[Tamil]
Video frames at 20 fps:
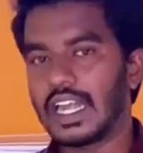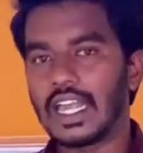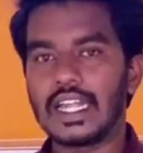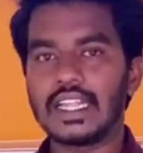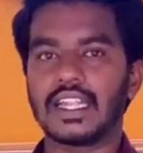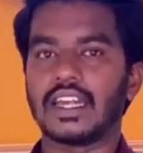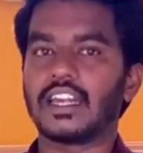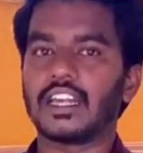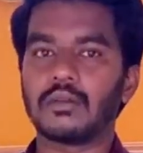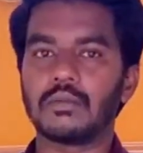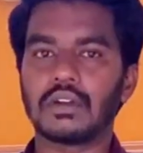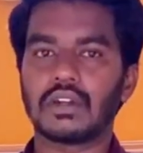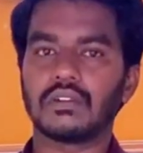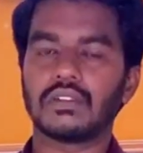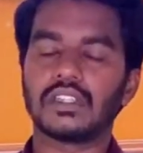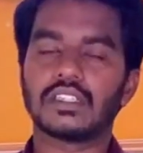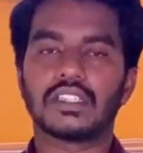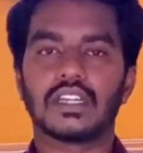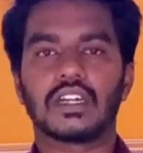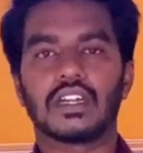இந்த இன்க்ரிமெண்ட்
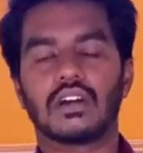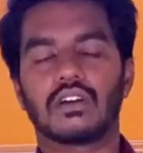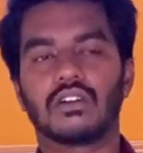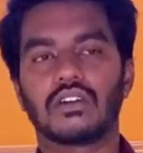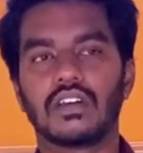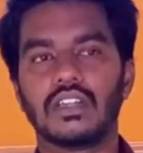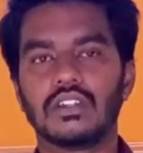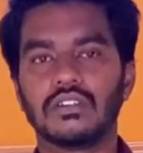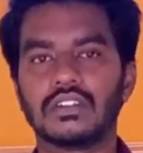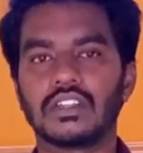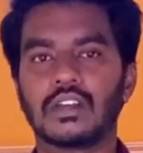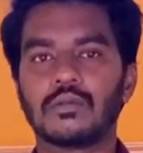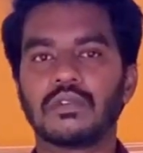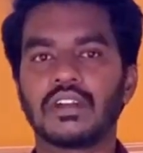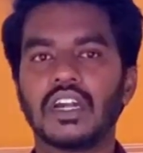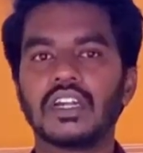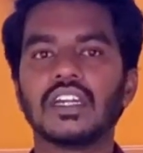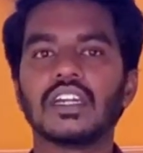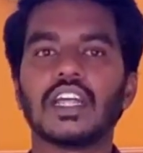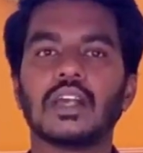வந்து செட் ஆகும் இது வந்து நம்ம
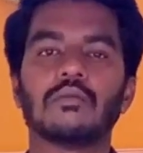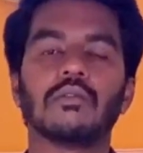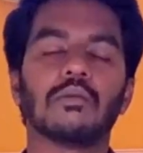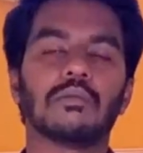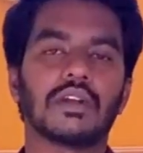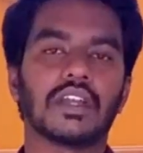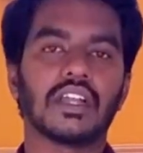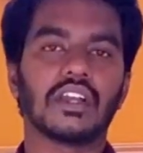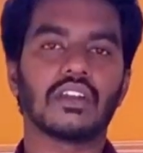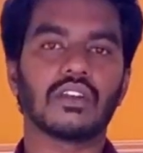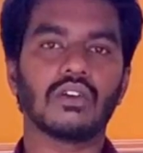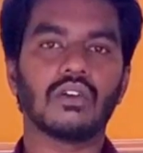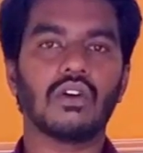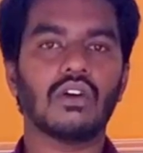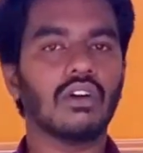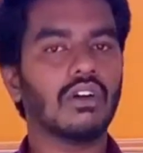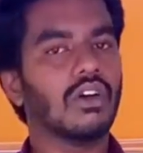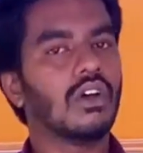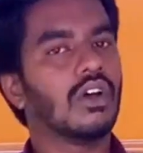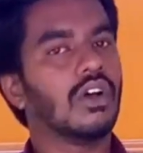ரெண்டு டைப்பில் பண்ணிக்கிட்டு இருக்கோம்
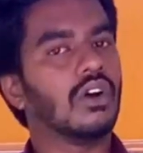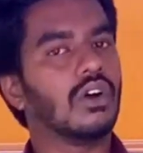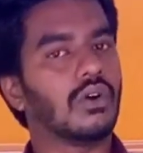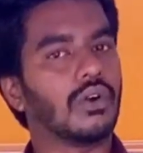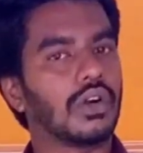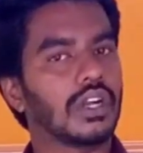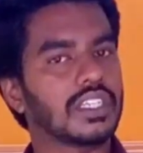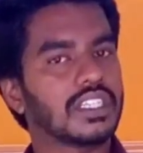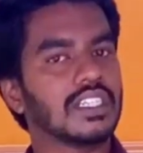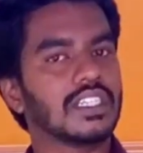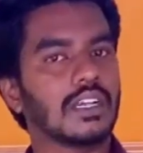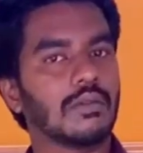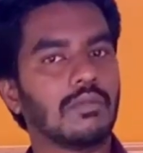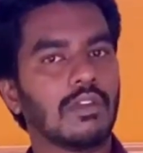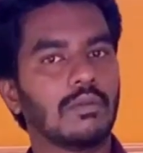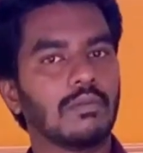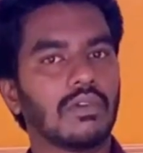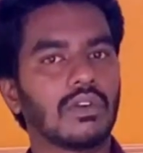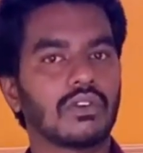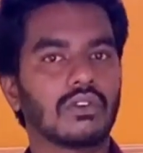ரொட்டேஷன்
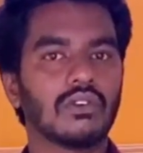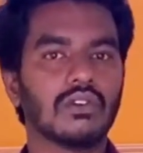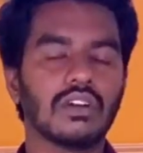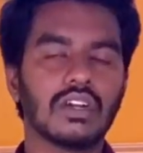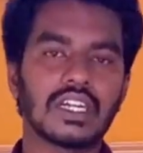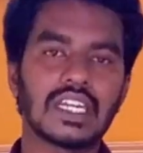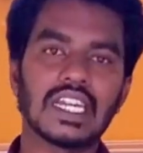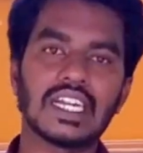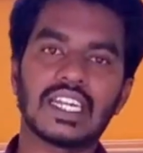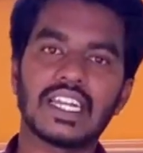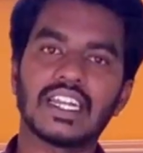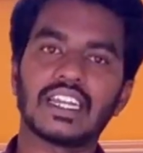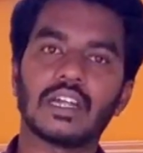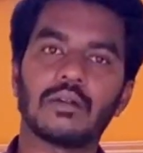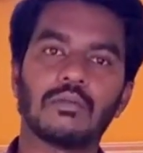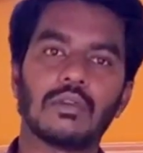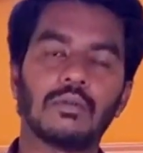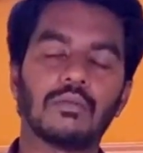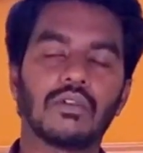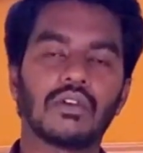டைப்லேயும் பண்ணுறோம் டெல்ட்டிங்
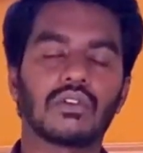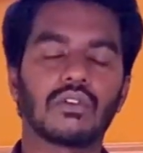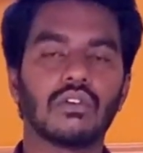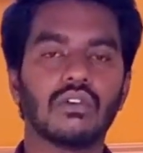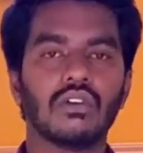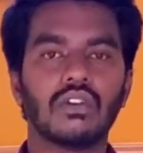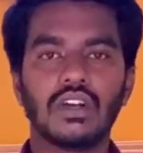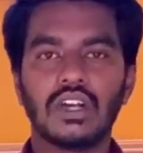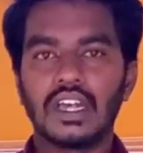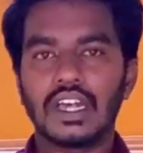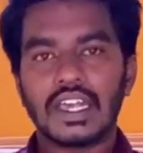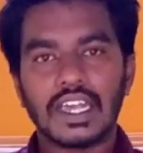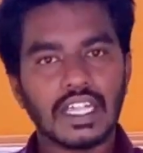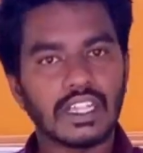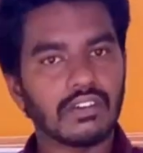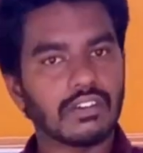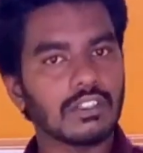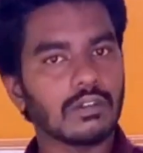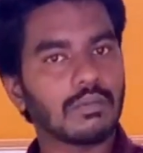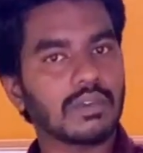டைப்லேயும் பண்ணுறோம் இது
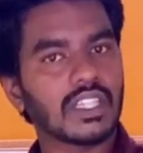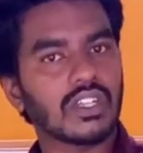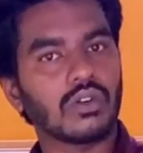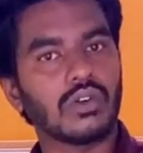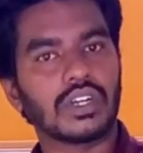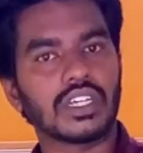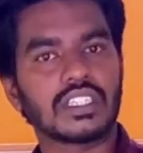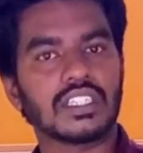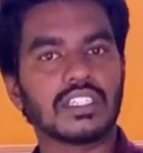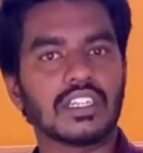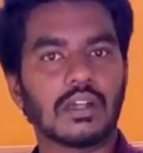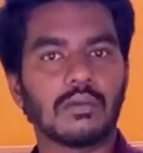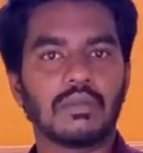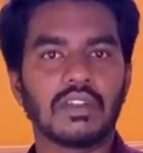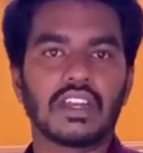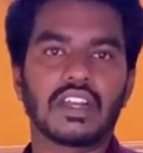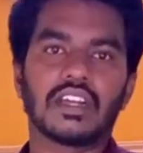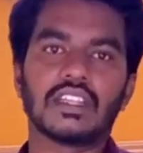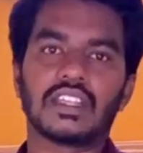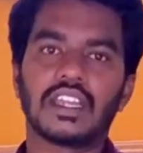வந்து பார்த்தா ரொட்டேஷன் டைப்பில்
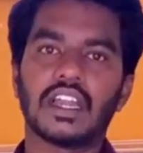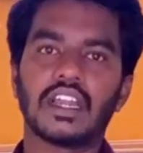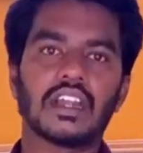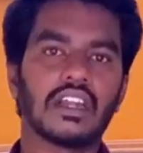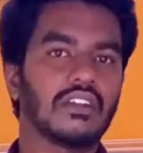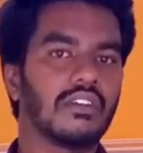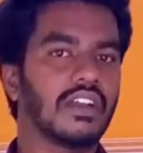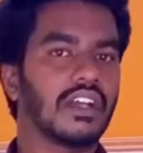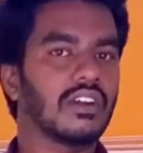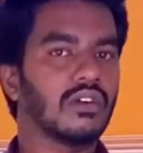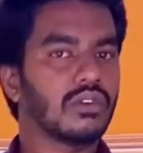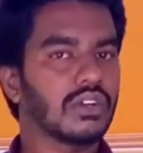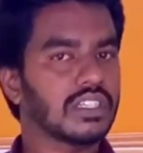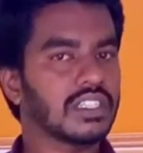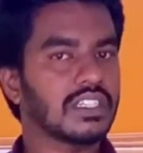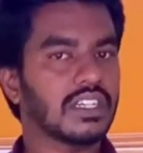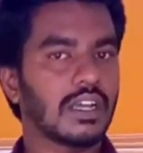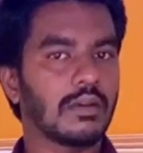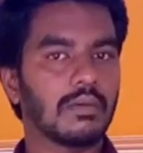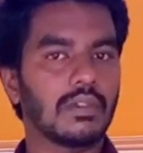இருக்குது த்ரீ ஹண்ட்ரட் வரைக்கும்
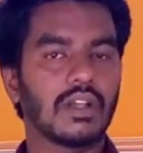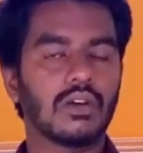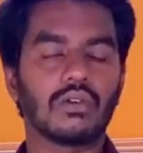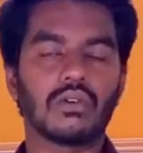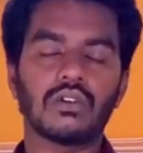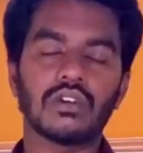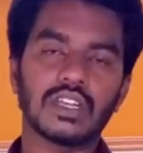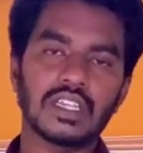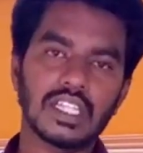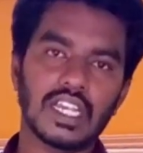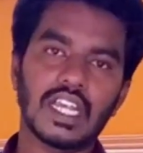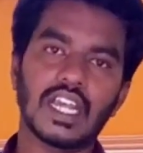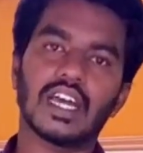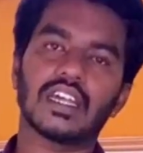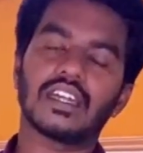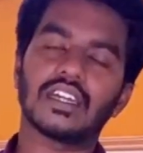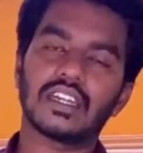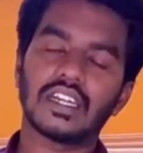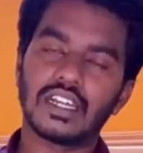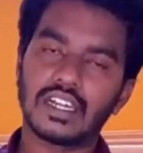ரொட்டேஷன் டைப்பில் தான் வரும் இதில்
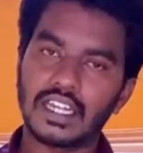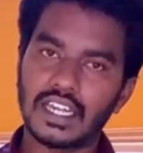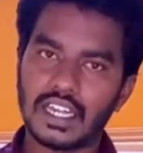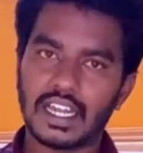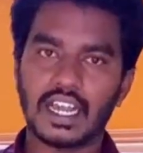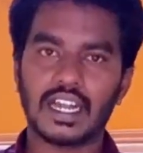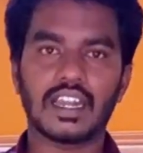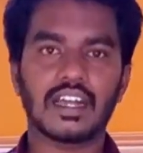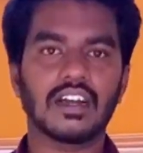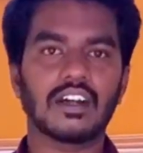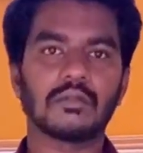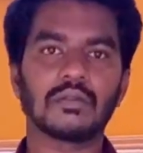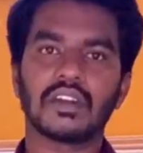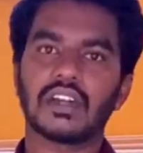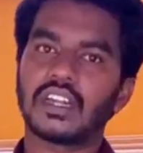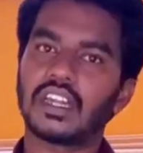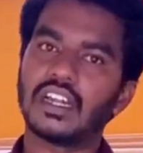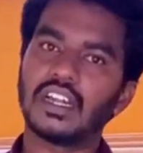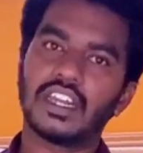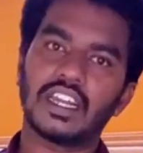ஆனால் டெல்ட்டிங் கேட்டாங்க அப்படின்னா
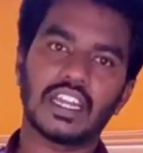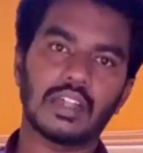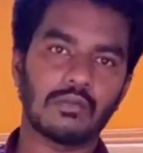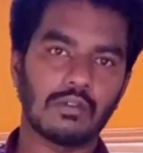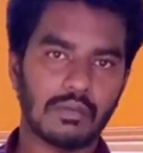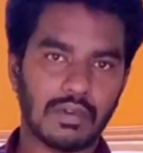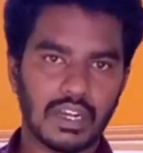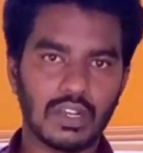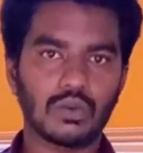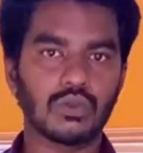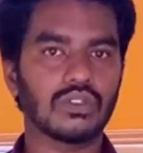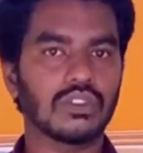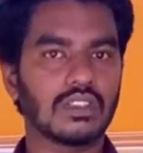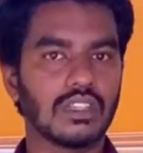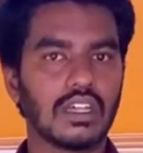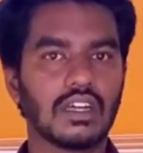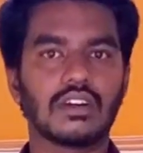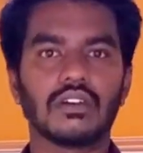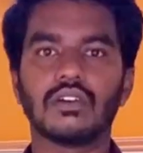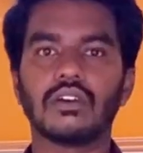டெல்ட்டிங் டைப்பாக பண்ணி கொடுத்துட்டு
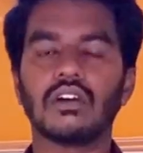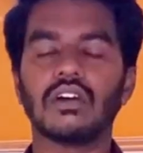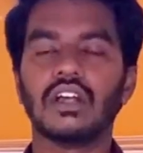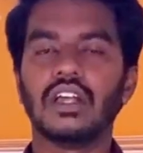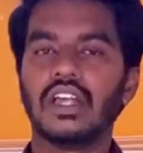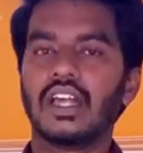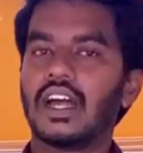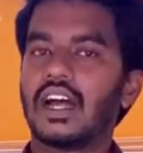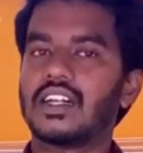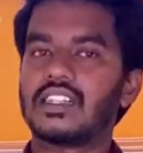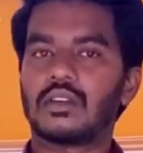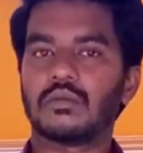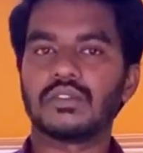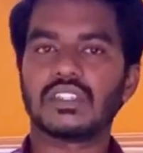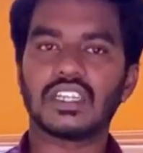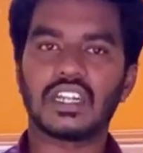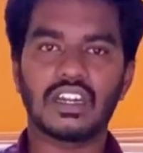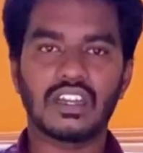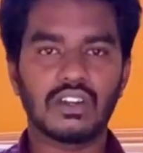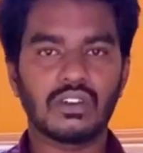தான் இருக்கும் அது நம்ம
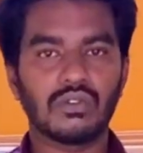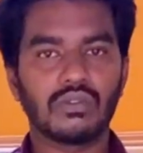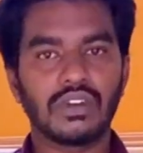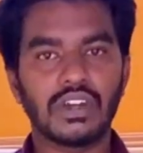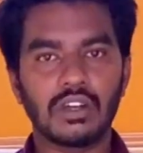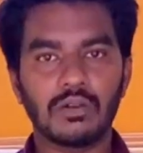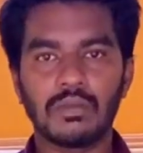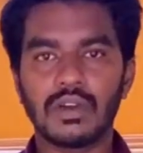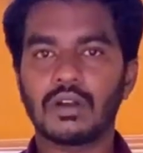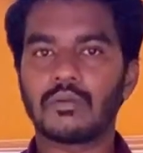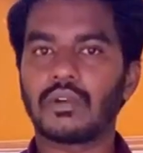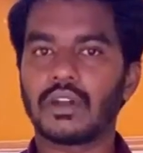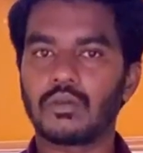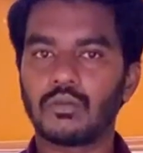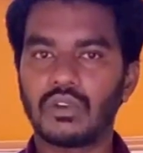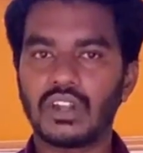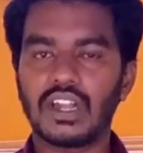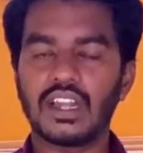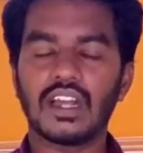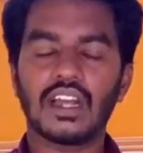சேனலில் இன்னும் வீடியோ மேக் பண்ண
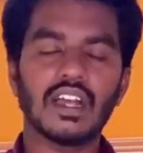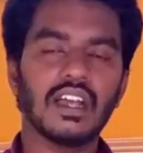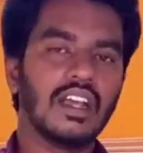முடியல